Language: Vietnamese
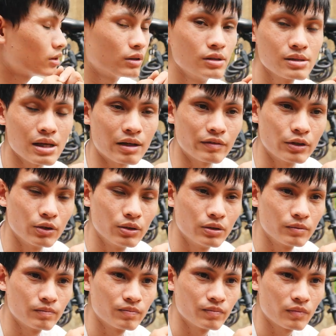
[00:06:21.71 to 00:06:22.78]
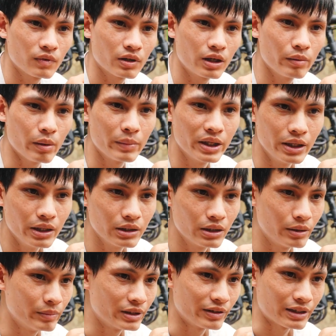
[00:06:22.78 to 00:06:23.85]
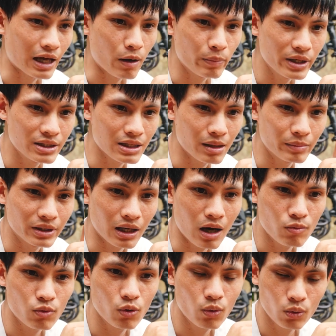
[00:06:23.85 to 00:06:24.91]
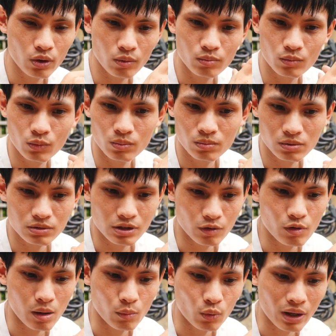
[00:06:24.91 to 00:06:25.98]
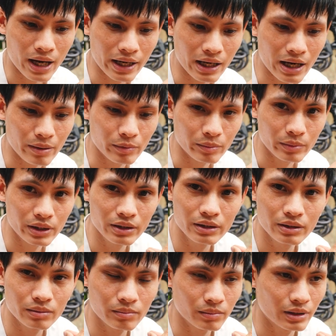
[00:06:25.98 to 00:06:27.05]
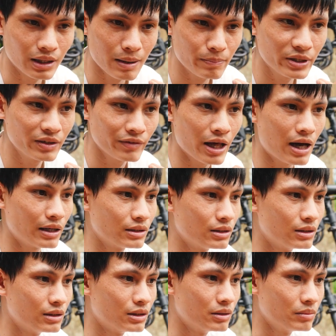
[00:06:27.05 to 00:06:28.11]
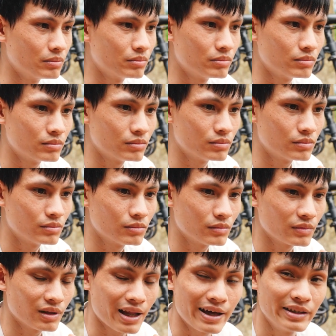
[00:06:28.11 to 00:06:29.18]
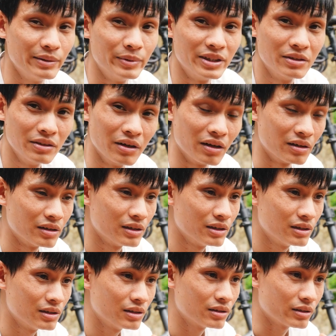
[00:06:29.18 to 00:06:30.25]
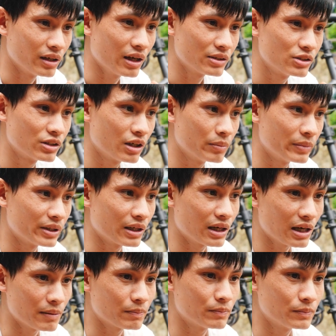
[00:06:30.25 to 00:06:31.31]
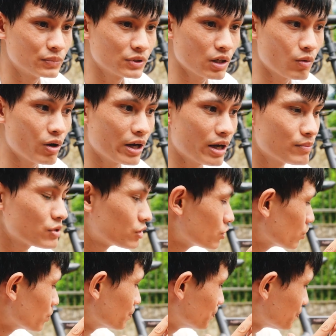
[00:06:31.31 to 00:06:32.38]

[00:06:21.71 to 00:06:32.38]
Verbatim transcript: đơn giản vậy thôi khi mà bị thì mình phải tháo pin ra mình hong khô trong, trong khoảng 1-2 ngày mình mới, mới lắp pin lại thì lại đi bình thường đấy là trường hợp mình đã gặp sau 2 năm sử dụng